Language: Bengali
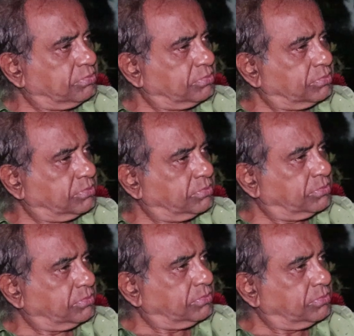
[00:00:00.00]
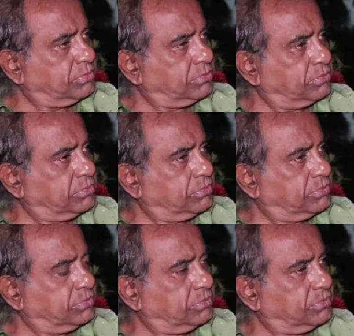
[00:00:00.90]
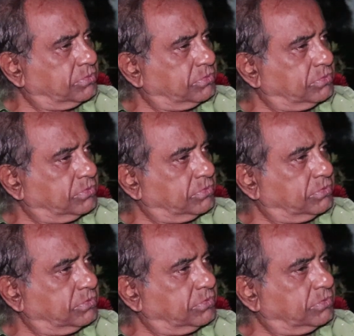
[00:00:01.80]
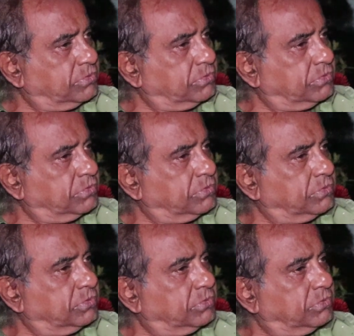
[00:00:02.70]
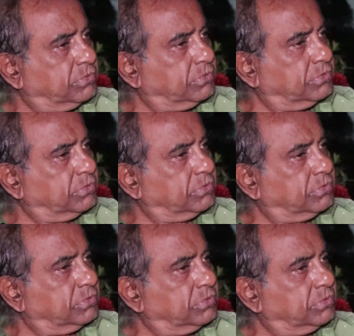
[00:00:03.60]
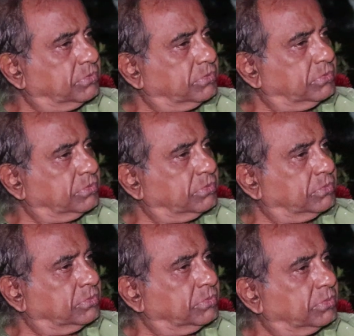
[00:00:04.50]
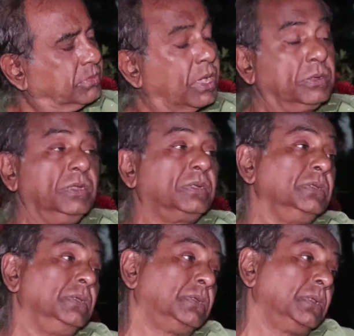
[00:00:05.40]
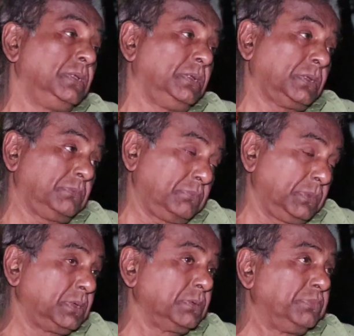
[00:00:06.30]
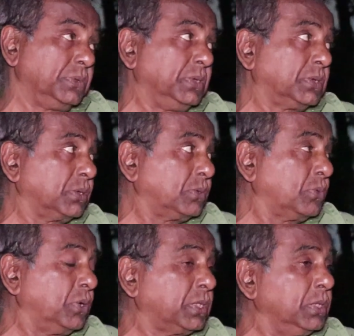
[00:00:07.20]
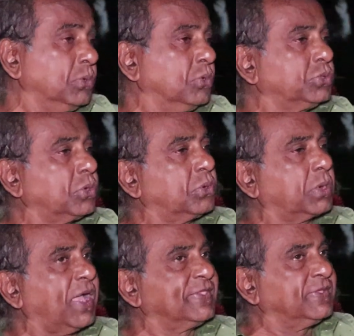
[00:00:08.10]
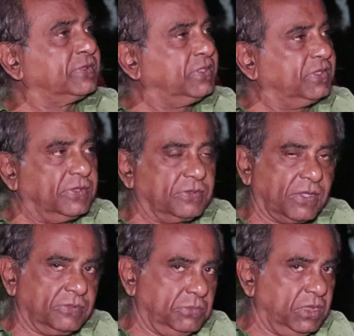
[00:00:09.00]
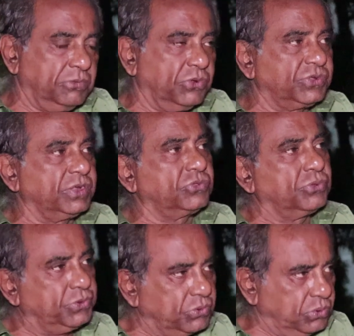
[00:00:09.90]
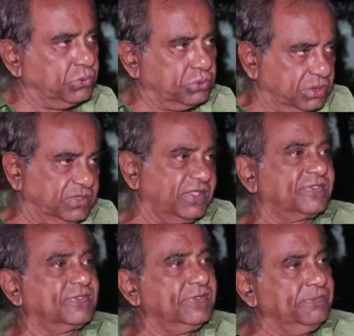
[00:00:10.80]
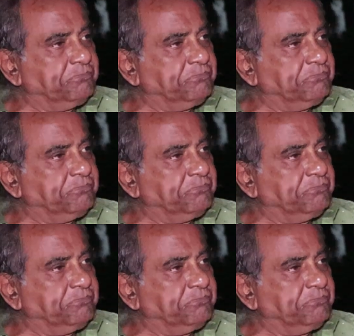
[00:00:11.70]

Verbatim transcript: ছিল না প্রথম সিনেমাটা আসছে চিত্রনায়িকা হিসেবে যেহেতু আসছে প্রথম সিনেমাটা আপনার আপনার দিয়ে শুরু হয় না এটা এটা এটা এটা এটা এখন হয় কি ও যখন কাজের দিকে এই বয়সের ছবিগুলো করতে চাচ্ছে